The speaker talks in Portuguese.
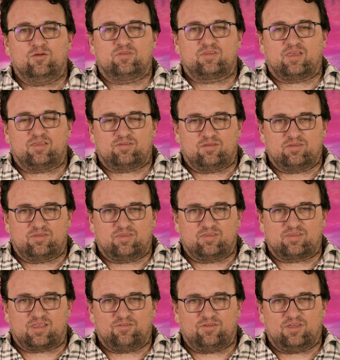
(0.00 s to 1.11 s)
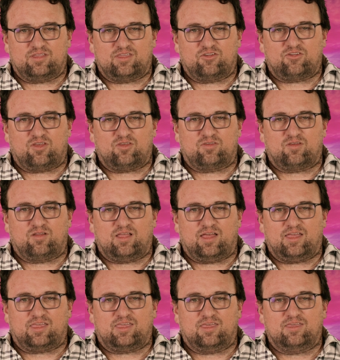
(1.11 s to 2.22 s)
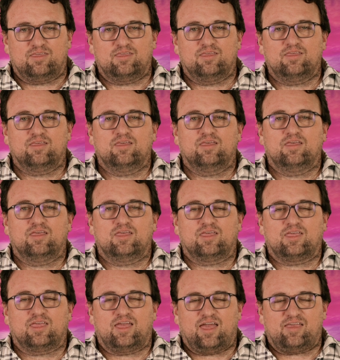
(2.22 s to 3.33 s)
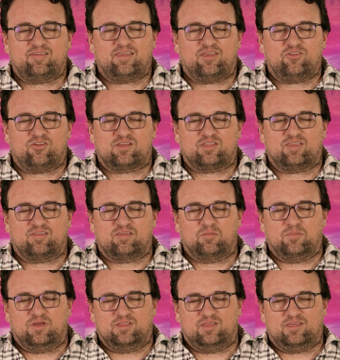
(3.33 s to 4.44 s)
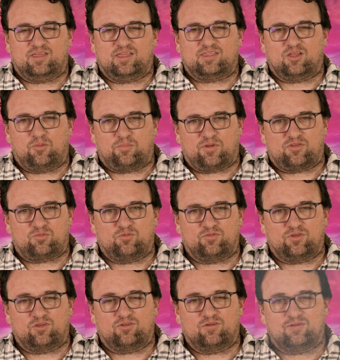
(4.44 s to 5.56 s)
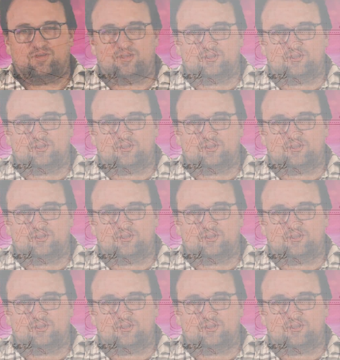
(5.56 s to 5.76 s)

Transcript: esqueçam de se inscrever, deixar o seu like. Essa é a dica da semana. Até o próximo vídeo.